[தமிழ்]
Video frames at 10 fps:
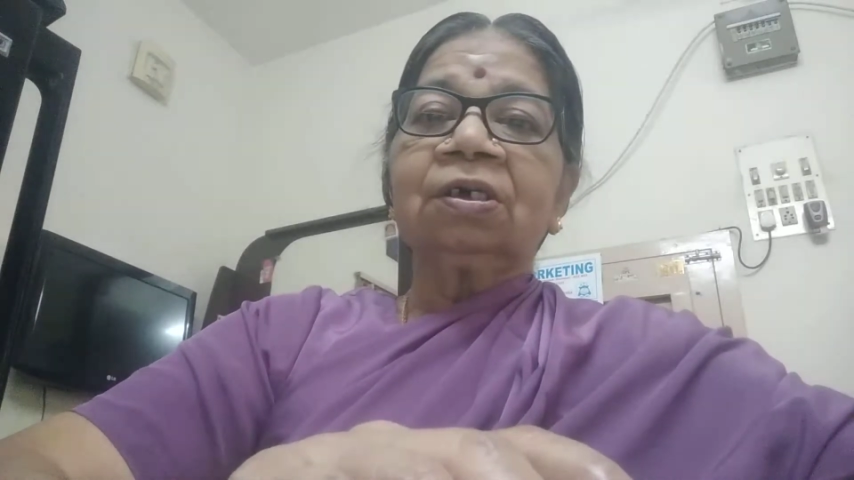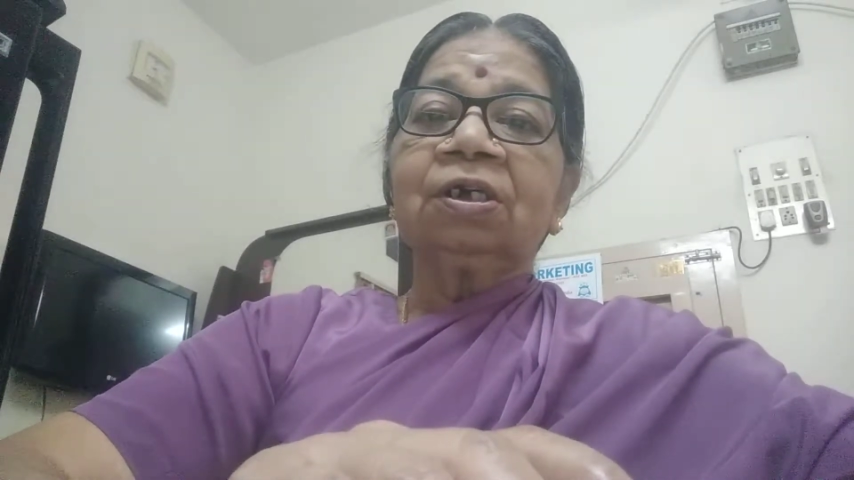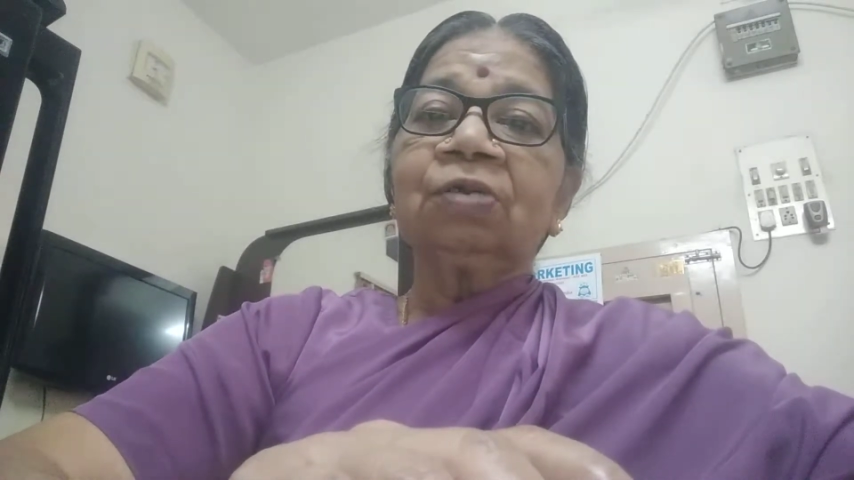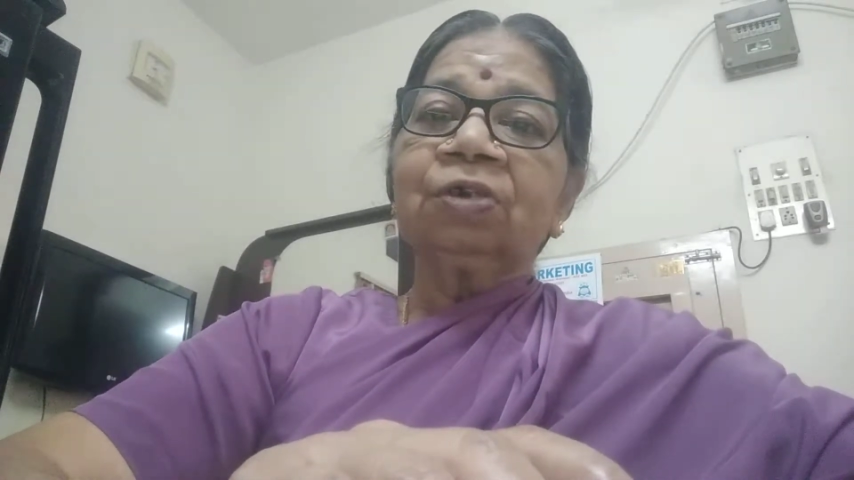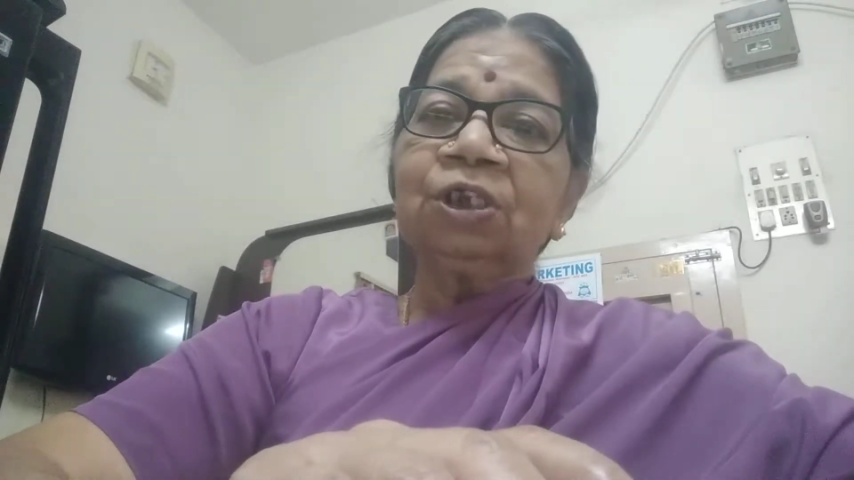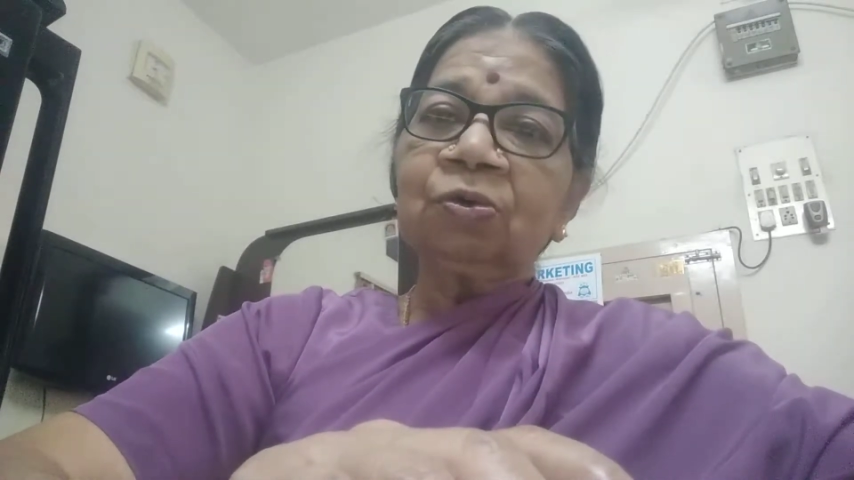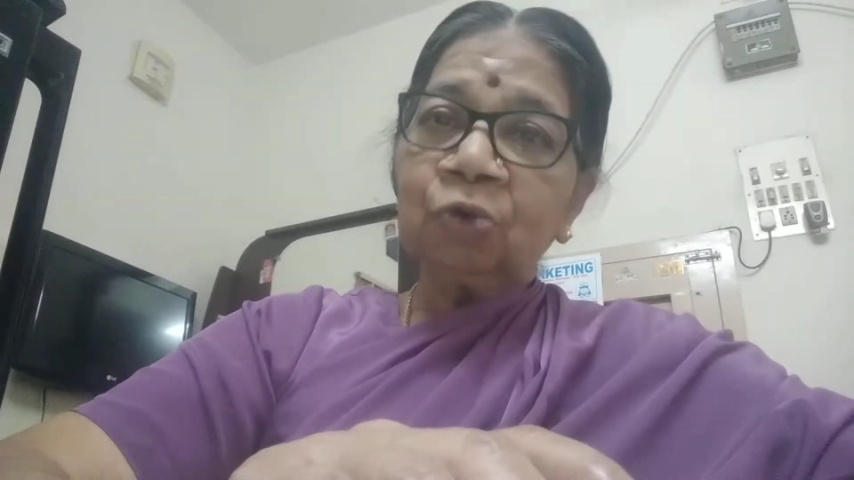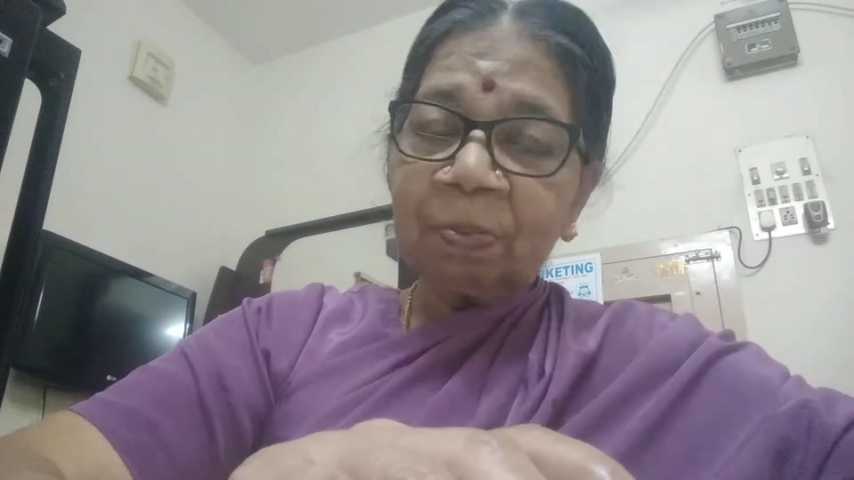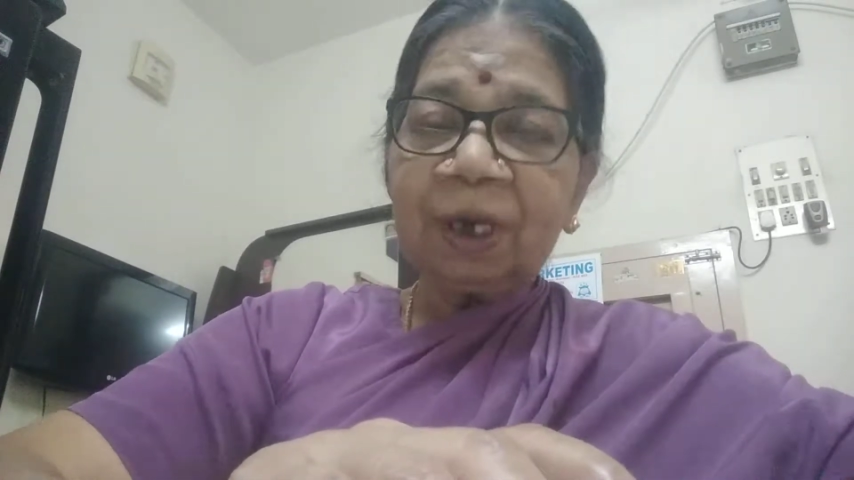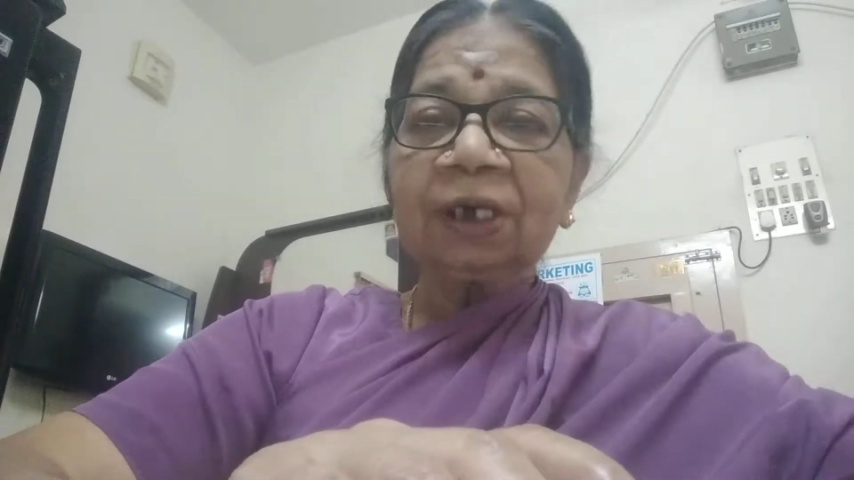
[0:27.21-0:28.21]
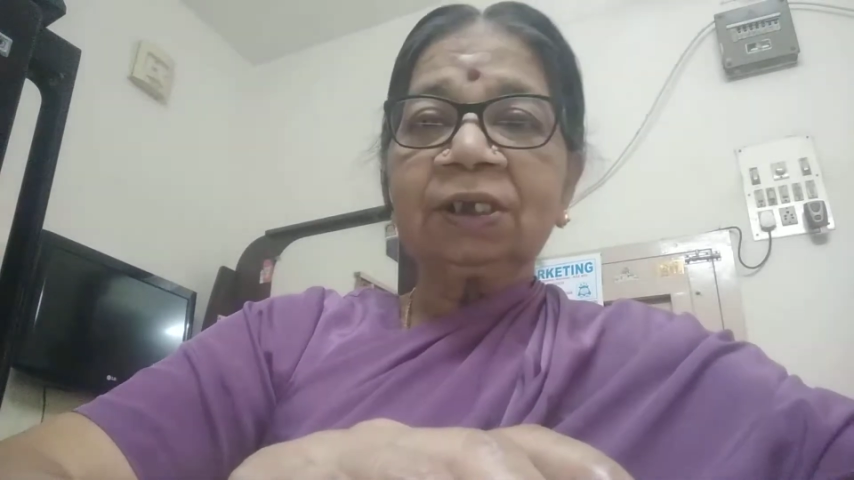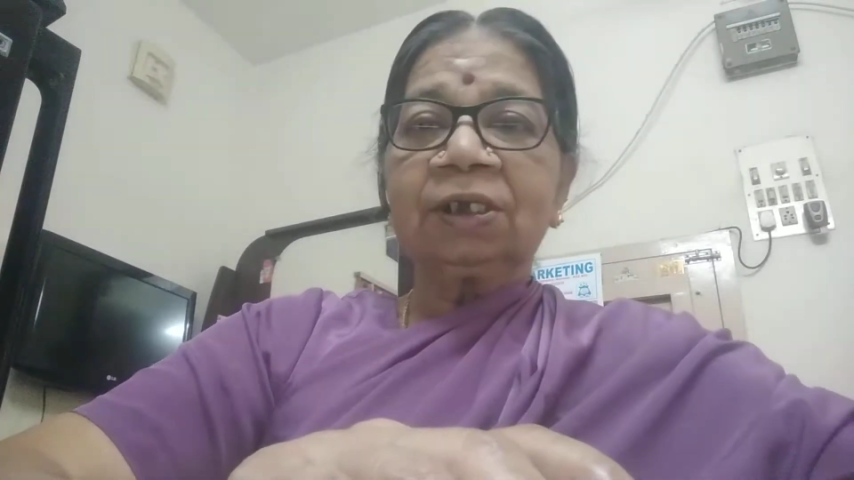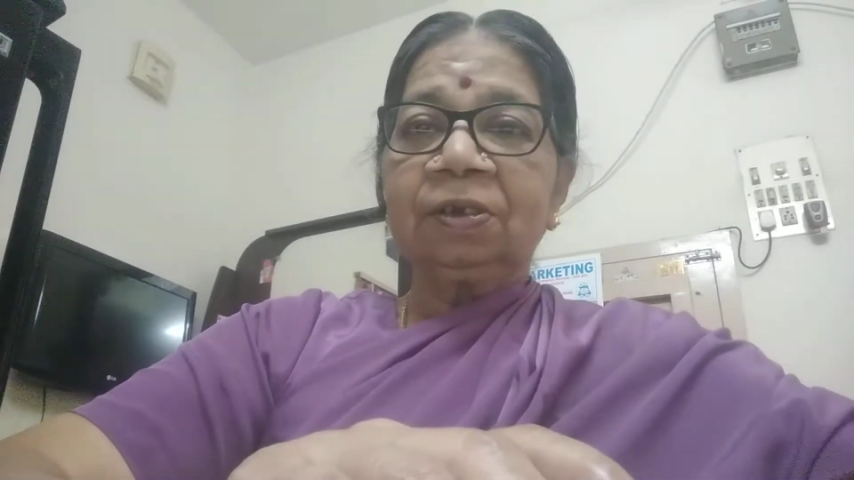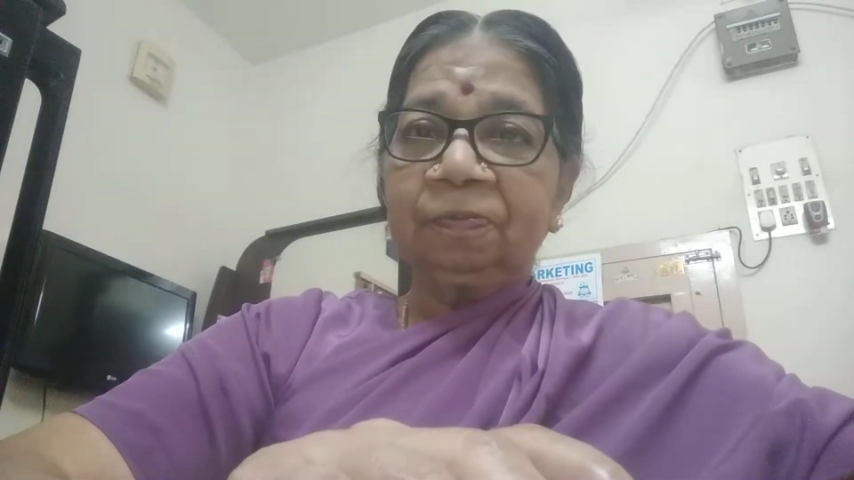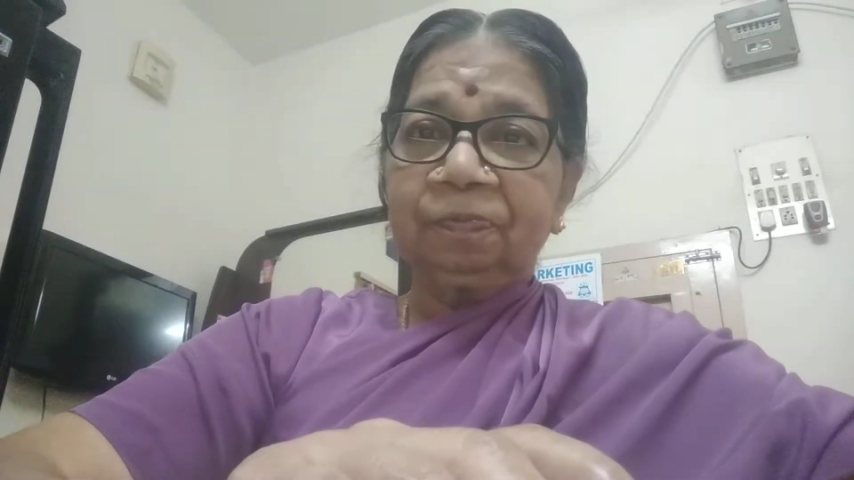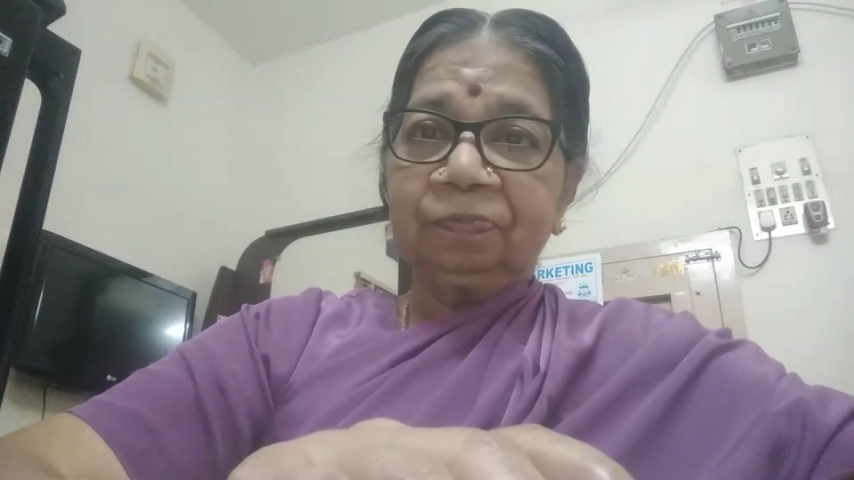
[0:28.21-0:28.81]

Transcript: இது வந்து உண்மை கதை தான்